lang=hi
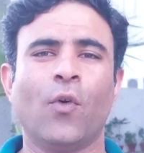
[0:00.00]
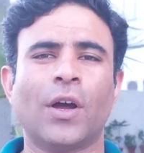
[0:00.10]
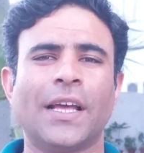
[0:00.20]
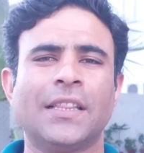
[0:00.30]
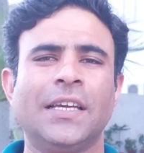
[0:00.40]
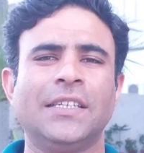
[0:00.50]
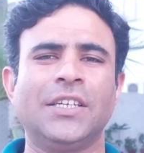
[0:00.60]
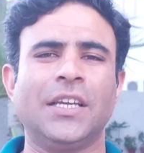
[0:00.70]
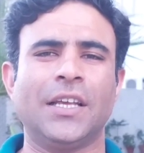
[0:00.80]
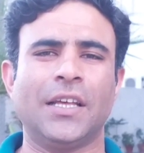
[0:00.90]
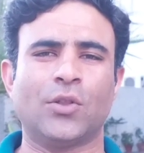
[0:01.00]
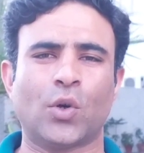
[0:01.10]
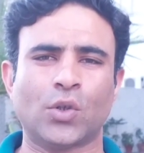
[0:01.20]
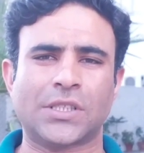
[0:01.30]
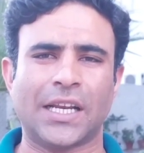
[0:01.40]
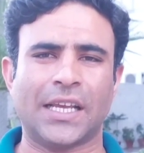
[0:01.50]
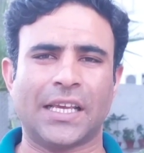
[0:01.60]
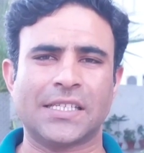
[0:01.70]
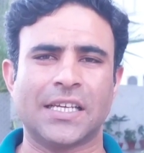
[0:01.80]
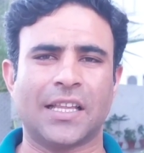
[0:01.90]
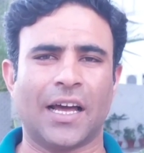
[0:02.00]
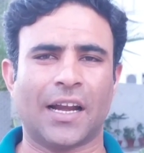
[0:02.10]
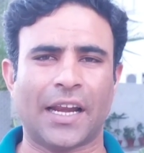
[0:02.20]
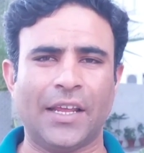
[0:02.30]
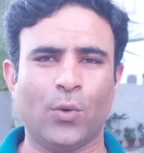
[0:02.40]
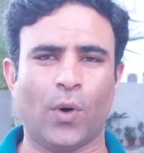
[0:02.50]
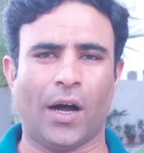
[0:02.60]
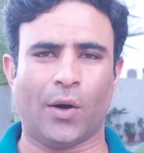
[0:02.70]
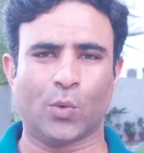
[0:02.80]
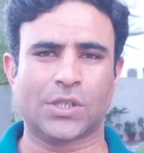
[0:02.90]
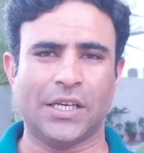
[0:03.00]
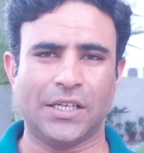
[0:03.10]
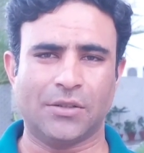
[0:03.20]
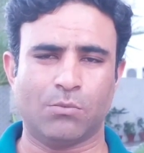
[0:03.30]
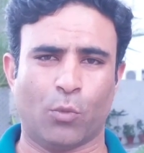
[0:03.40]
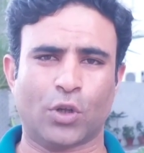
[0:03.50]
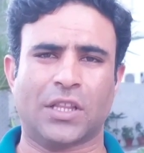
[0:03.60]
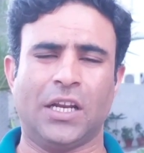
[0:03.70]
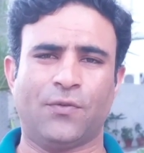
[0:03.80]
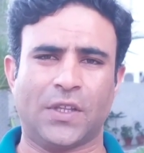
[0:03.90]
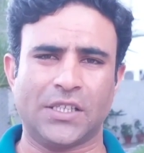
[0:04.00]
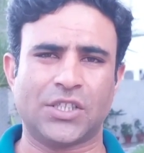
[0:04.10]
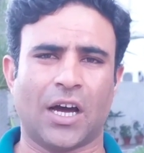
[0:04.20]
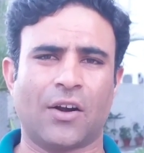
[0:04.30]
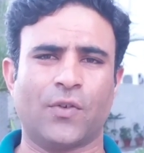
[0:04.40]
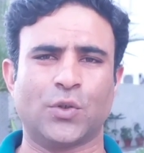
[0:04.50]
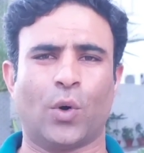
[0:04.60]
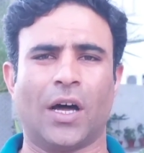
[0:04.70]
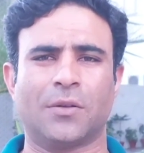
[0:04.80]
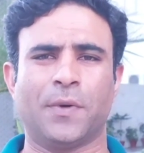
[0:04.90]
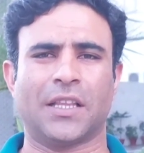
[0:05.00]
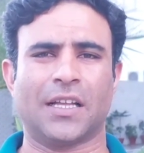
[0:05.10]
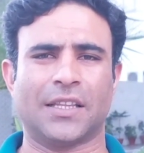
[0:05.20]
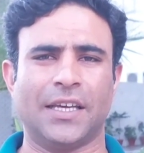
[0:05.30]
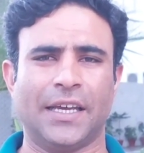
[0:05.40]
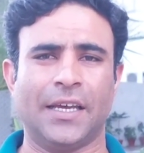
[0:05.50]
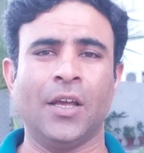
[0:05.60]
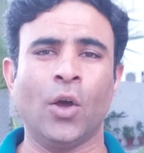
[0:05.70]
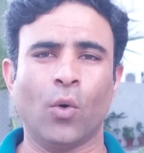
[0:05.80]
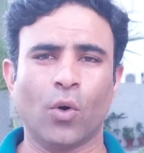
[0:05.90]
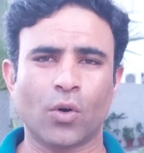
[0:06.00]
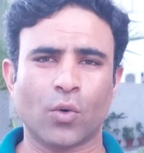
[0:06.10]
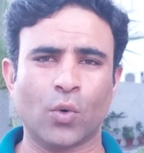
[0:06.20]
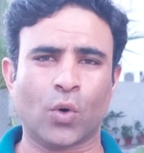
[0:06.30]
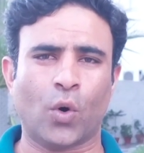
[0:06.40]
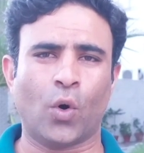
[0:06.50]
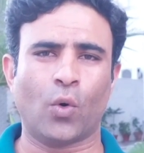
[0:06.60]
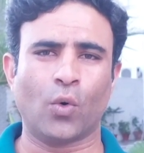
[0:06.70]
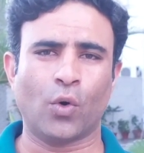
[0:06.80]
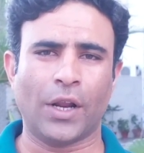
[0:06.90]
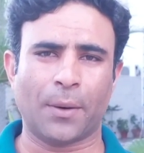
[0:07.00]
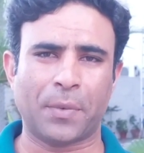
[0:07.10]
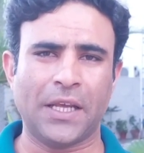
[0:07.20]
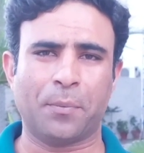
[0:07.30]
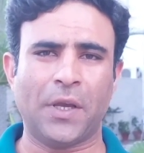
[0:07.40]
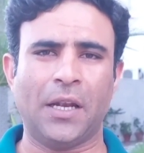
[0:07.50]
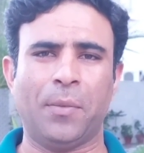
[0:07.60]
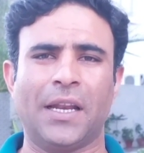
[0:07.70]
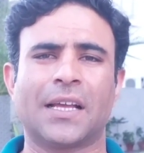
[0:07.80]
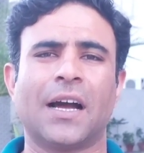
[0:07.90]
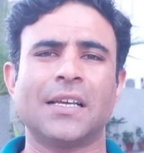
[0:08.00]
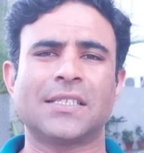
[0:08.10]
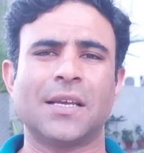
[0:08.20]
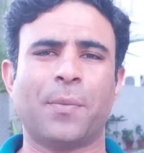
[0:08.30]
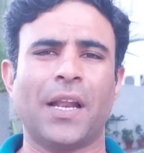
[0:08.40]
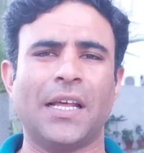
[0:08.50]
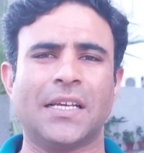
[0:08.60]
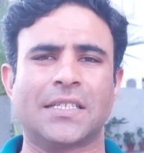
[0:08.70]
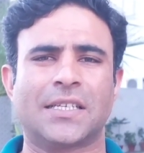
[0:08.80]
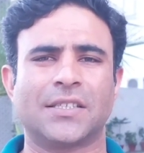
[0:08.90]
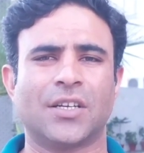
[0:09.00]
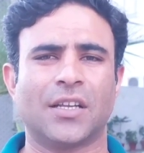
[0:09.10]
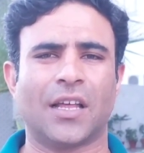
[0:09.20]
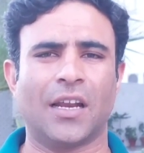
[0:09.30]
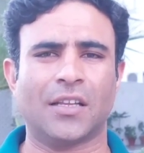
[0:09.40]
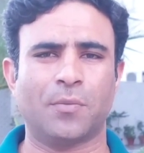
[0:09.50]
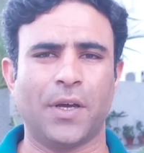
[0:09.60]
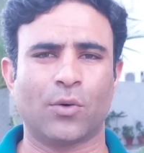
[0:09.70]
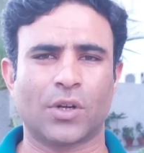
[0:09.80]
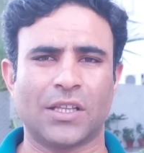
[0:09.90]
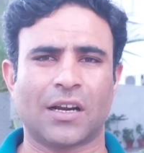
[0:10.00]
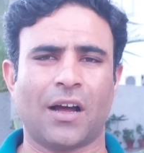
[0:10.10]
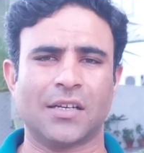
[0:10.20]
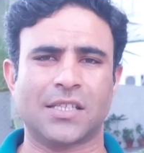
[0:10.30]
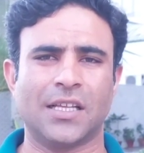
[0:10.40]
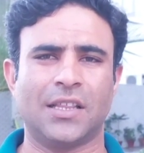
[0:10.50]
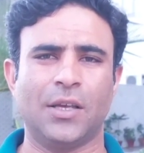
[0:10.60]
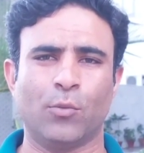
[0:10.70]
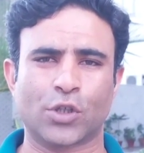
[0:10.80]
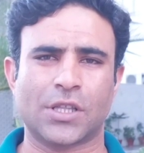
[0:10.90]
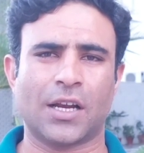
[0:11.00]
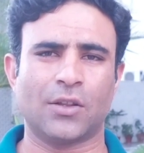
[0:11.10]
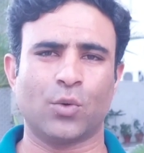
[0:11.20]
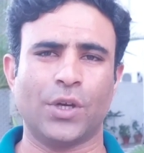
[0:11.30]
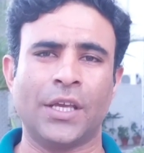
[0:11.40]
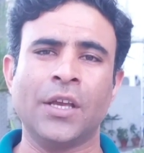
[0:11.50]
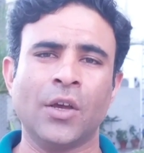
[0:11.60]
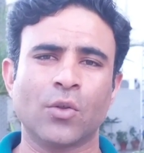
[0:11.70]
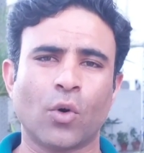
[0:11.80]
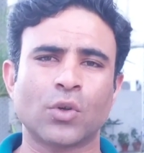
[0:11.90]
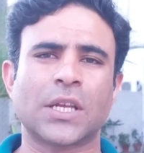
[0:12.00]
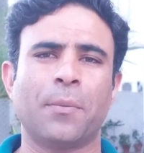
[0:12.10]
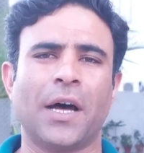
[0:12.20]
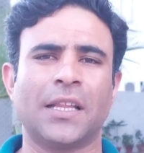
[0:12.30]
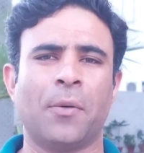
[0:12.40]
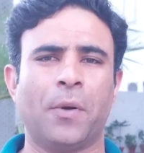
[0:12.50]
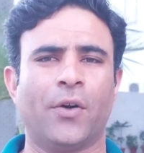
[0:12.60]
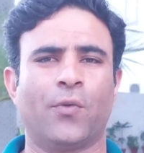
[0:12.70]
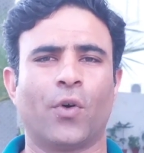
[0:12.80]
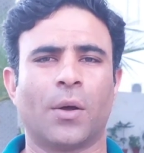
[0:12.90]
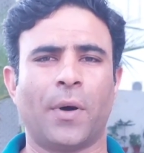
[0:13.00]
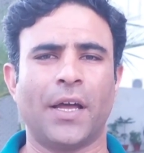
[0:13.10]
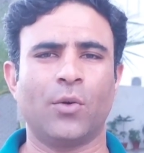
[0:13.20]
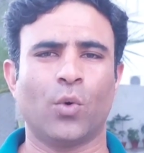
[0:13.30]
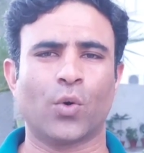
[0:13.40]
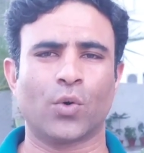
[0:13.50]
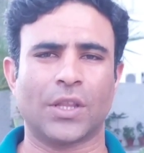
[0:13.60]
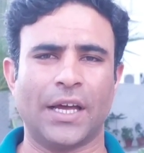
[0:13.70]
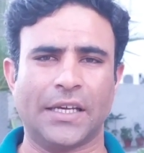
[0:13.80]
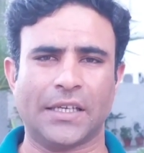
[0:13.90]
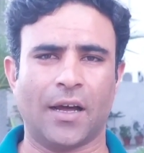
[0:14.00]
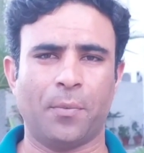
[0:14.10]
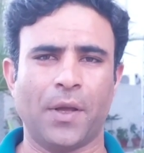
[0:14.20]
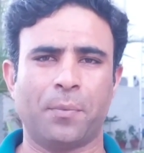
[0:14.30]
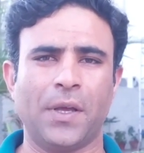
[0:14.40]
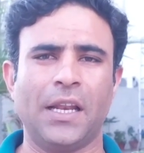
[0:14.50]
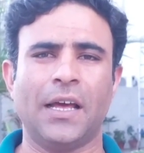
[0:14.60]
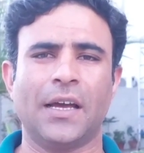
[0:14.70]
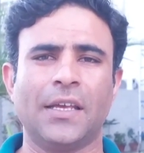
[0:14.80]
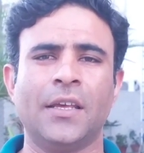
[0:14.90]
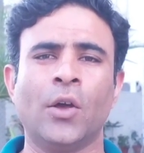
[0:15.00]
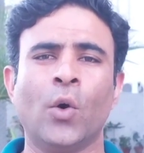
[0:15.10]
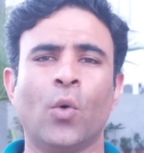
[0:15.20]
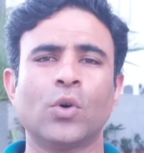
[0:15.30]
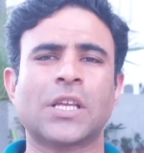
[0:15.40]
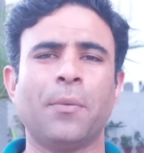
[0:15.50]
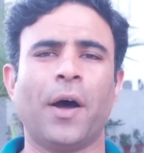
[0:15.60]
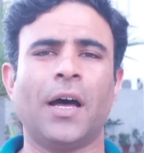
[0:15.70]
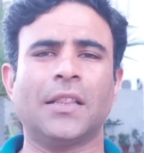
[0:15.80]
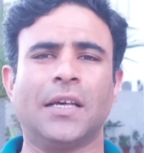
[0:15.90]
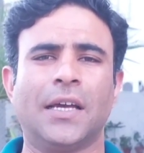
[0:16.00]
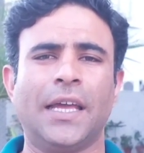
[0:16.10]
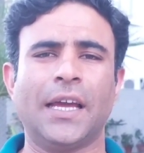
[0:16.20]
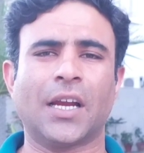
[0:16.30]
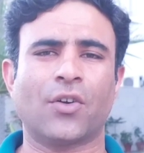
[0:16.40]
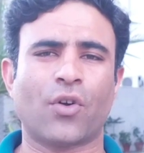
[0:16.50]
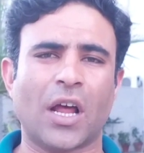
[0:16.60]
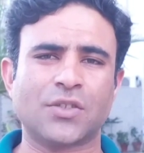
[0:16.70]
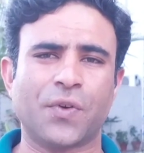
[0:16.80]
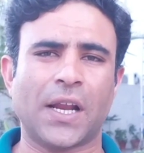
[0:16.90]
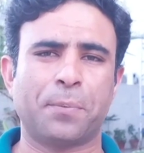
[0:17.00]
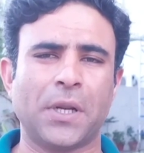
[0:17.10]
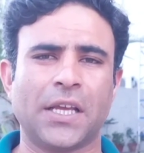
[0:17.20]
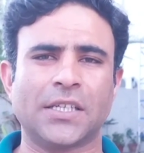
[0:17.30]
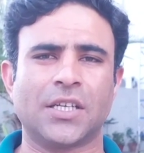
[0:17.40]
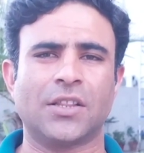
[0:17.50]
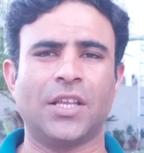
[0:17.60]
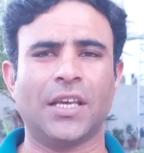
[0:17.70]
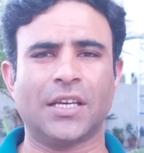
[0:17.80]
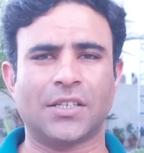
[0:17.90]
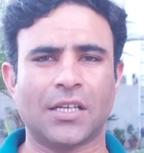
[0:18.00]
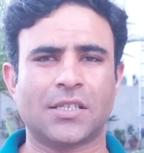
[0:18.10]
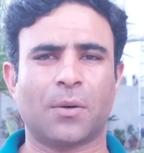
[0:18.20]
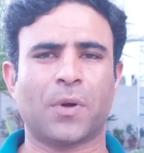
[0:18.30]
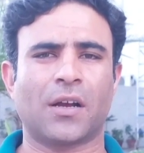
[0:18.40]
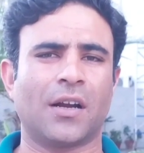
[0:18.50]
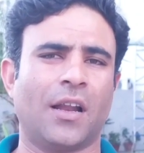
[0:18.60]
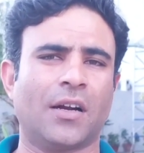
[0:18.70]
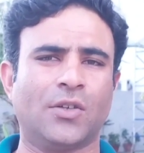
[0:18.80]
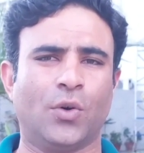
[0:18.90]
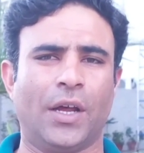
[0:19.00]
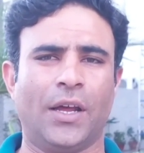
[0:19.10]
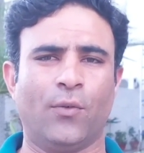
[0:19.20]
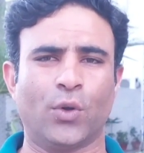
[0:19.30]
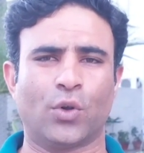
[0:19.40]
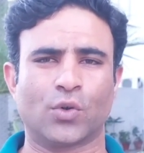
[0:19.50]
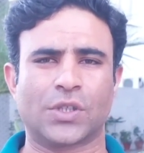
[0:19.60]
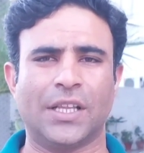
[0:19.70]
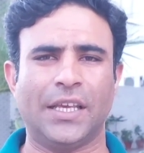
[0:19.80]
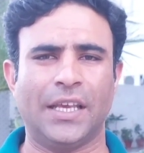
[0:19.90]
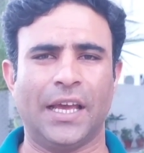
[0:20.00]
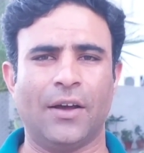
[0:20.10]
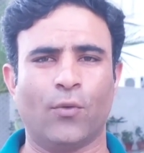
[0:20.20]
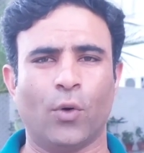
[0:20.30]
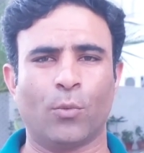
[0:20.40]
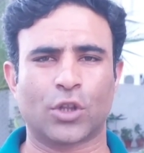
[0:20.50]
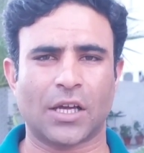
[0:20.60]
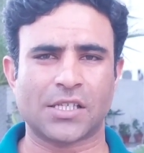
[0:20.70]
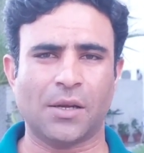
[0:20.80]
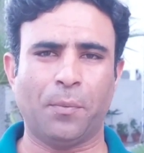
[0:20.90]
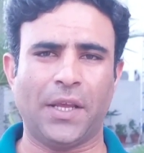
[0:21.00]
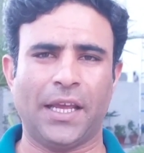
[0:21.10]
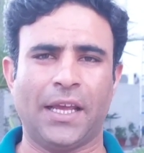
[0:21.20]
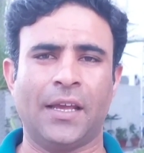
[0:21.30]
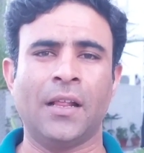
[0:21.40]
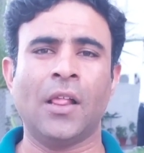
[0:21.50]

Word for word: वो कहते हैं जी ये दुरुस्त तरीके से दायर नहीं हुआ उसकी मुख्तलिफ तीन चार वजूहत बताते हैं उन उनको उन्होंने अपनी अपील में लिखा इससे पहले सेशन अदालत में उनकी दरख्वास्तें थीं मुस्तरद हुई तो उसके बाद एपलेट फोरम हाई कोर्ट होता है यहाँ पर अपीलें आई उसके बाद एक ट्रांसफ़र एप्लीकेशन थी कि जज साहब का कंडक्ट जो है वो दुरुस्त नहीं है वो मुतासब भी हैं